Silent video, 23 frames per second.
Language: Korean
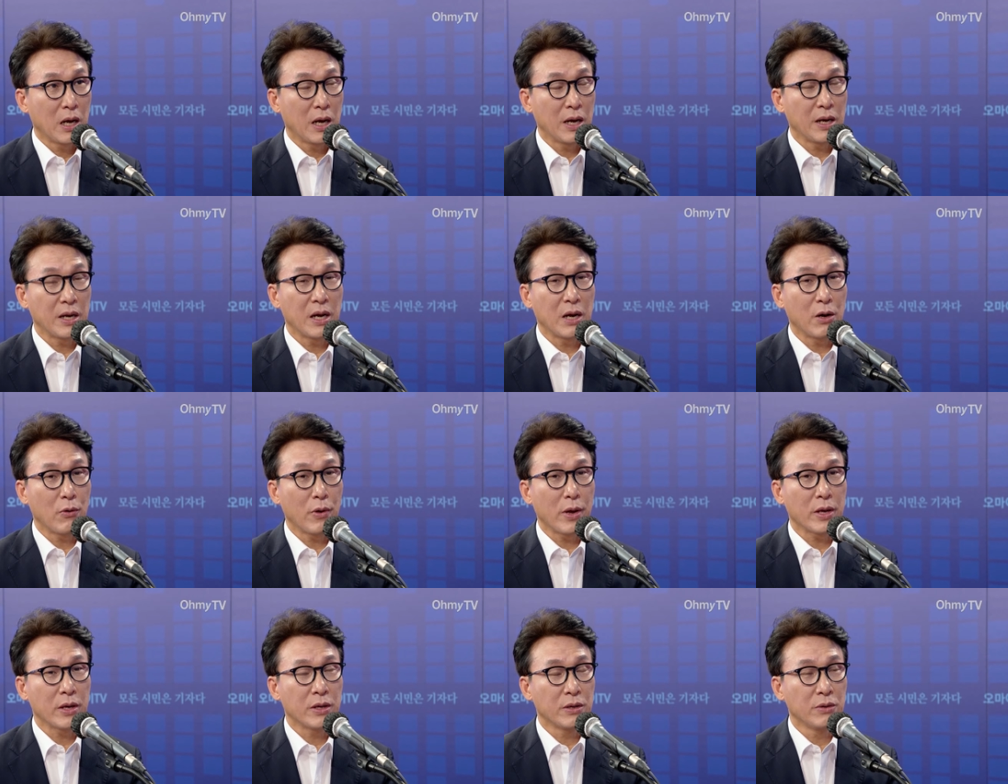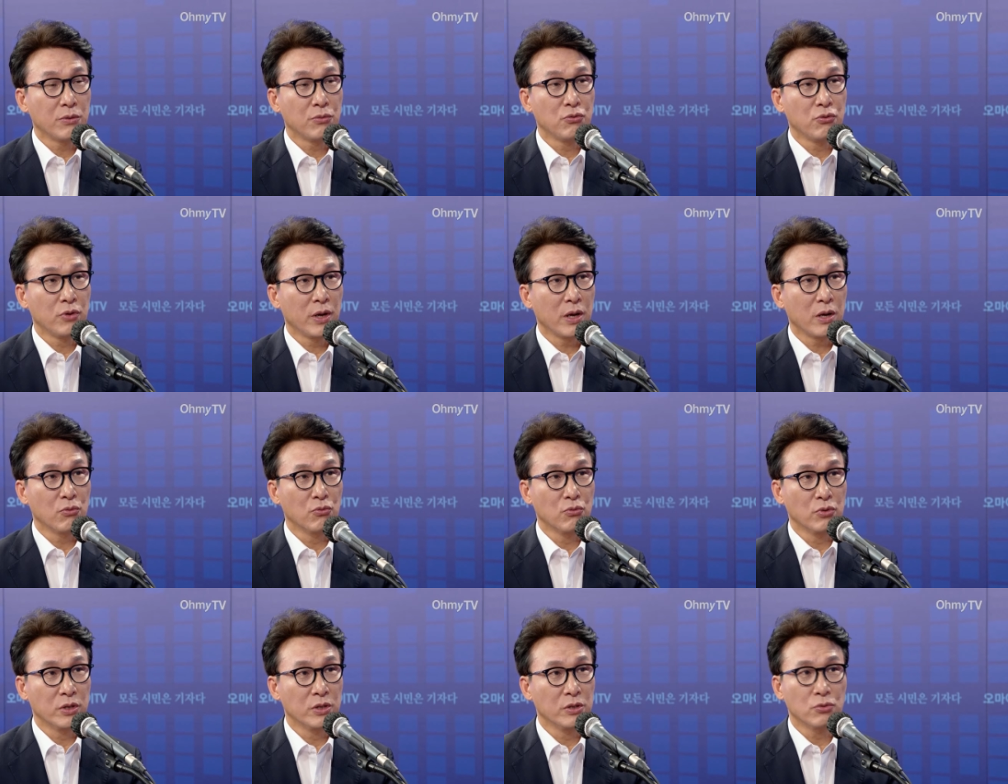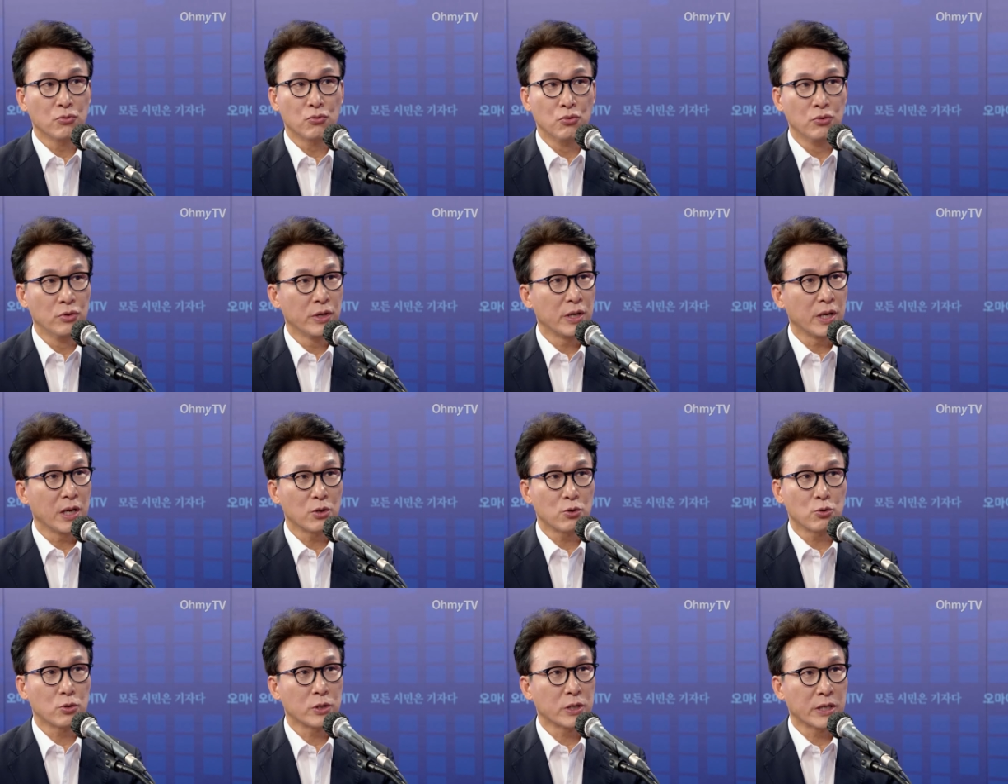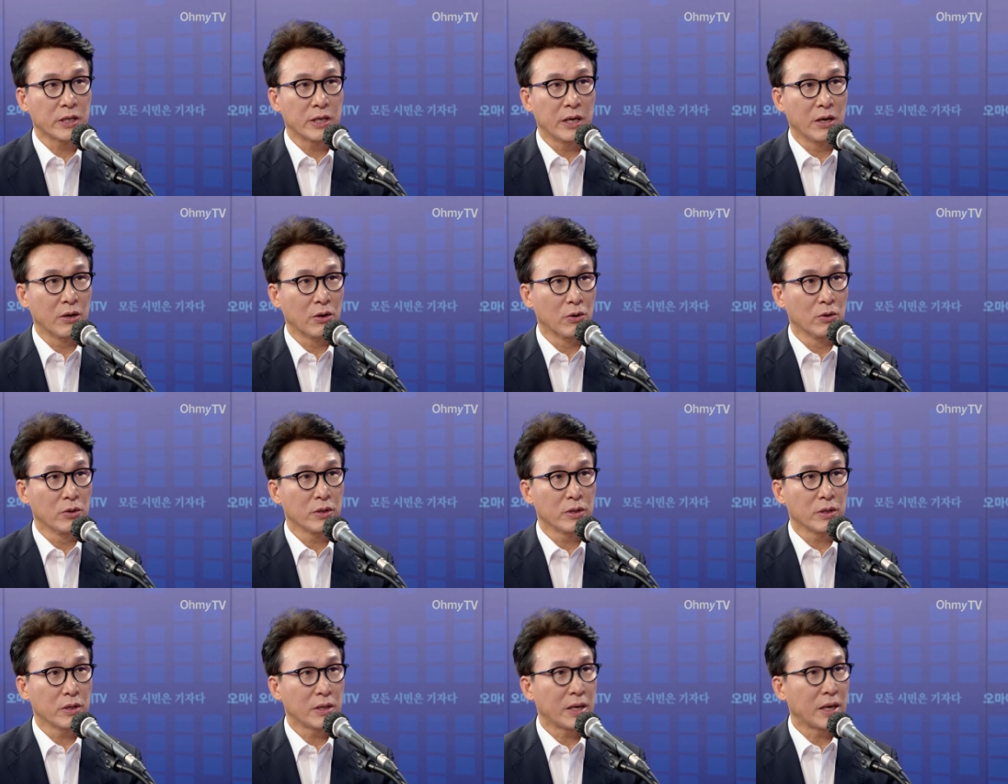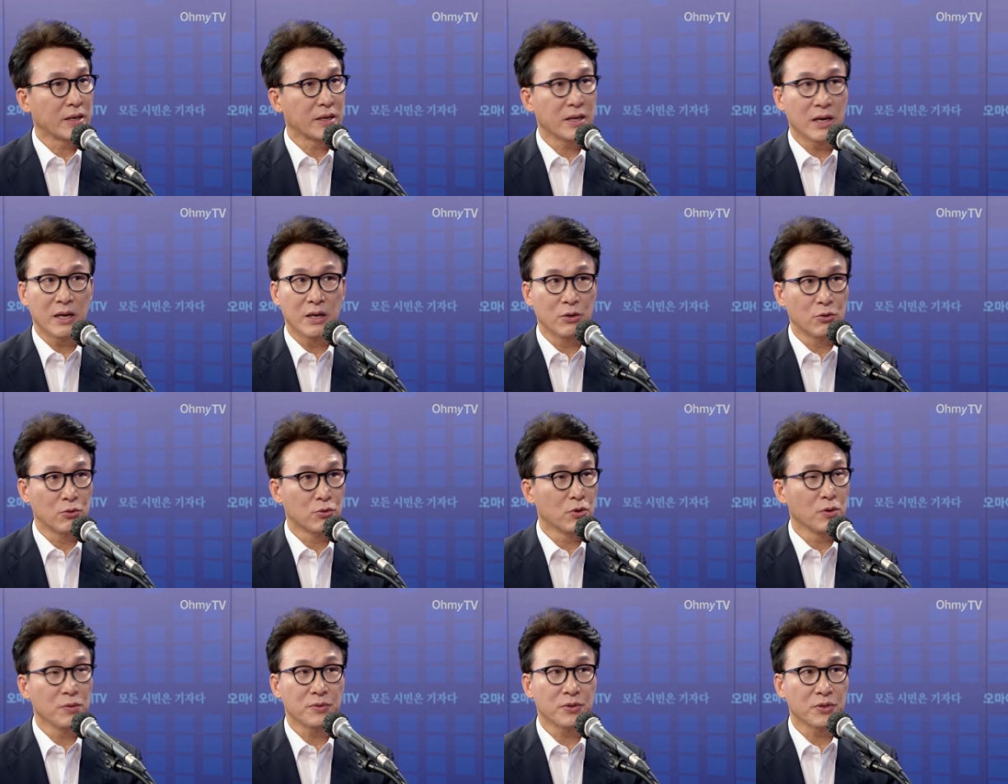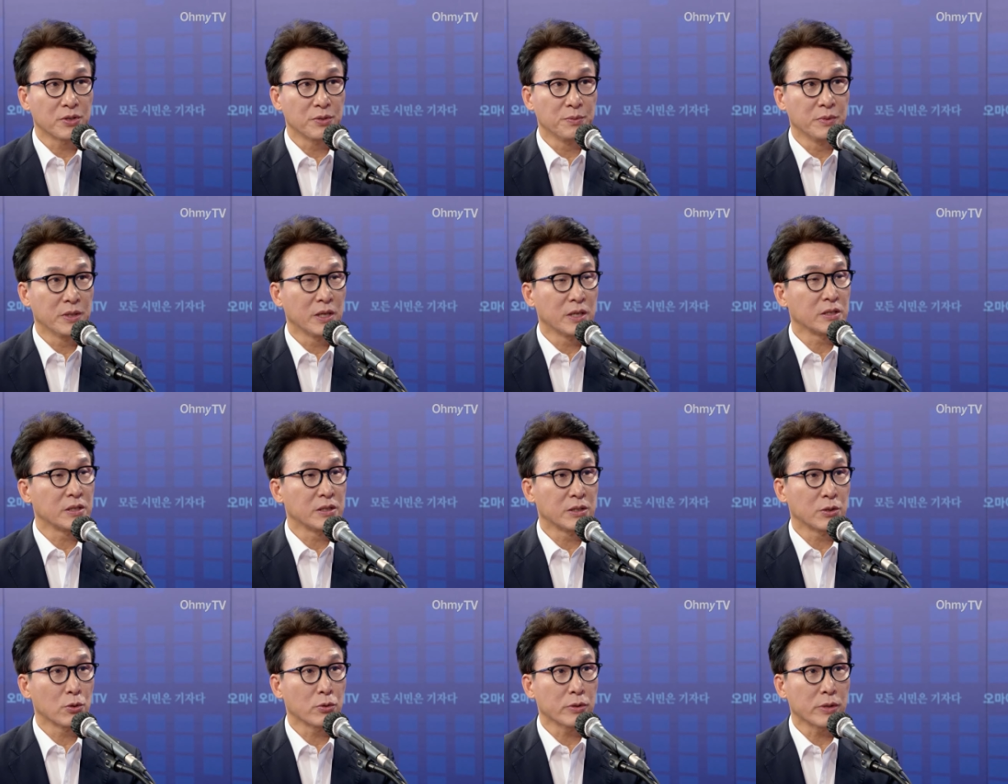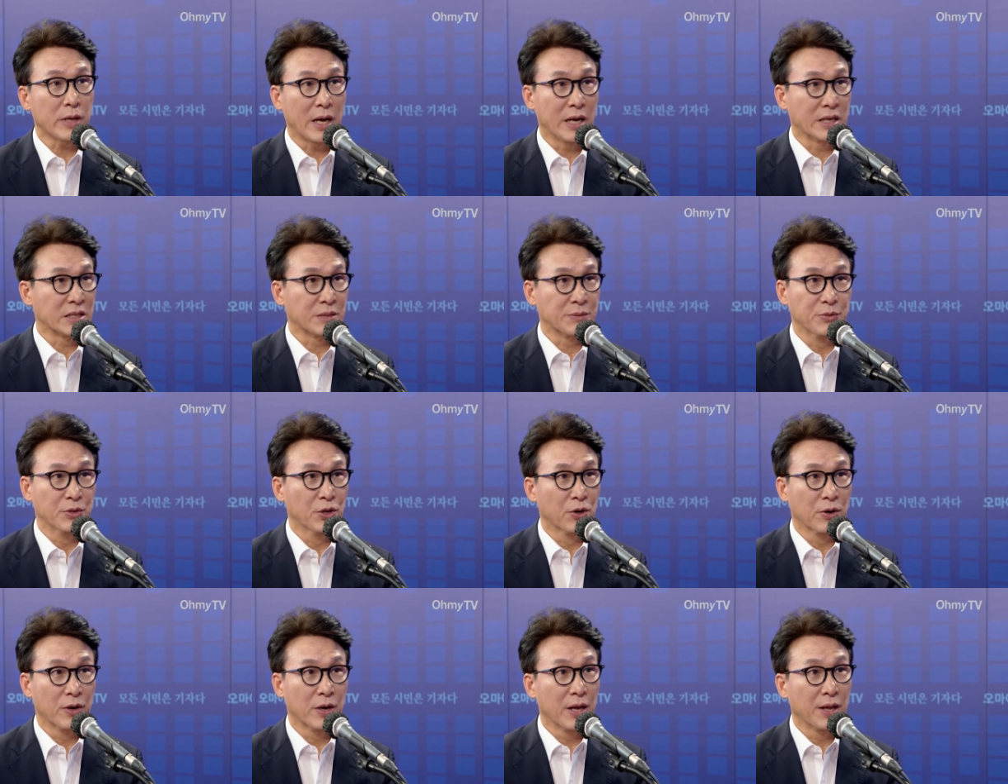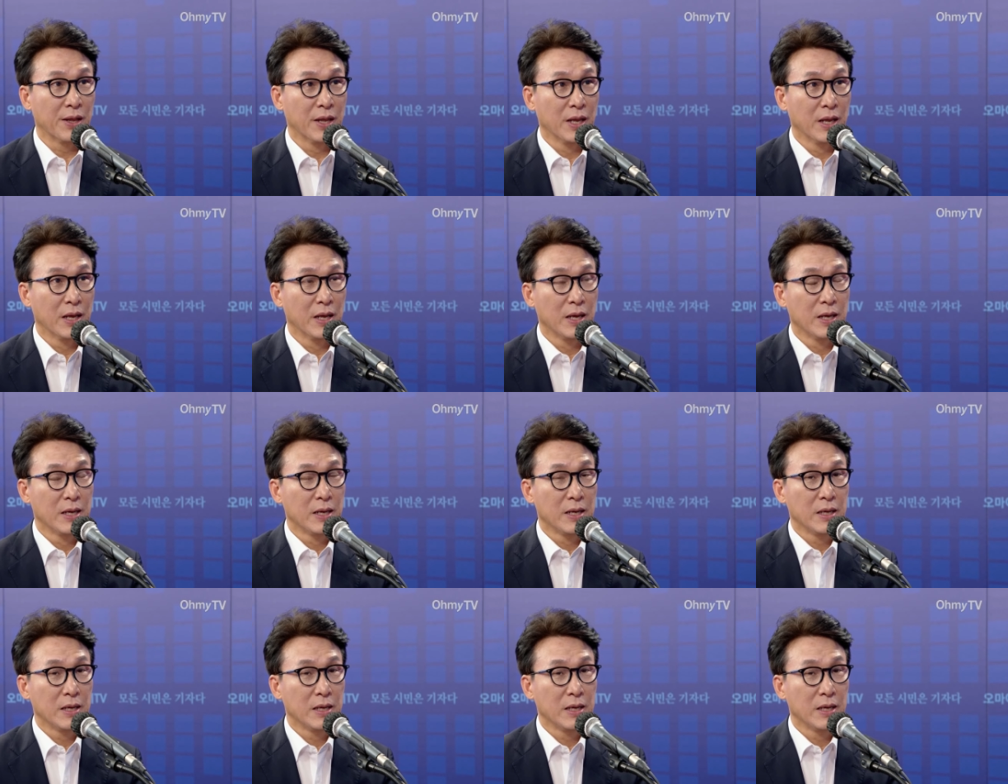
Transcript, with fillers: 하나회 이후에 우리는 군사 조직이라는 건 상상할 수가 없었습니다. 실제로 40년간 그럼...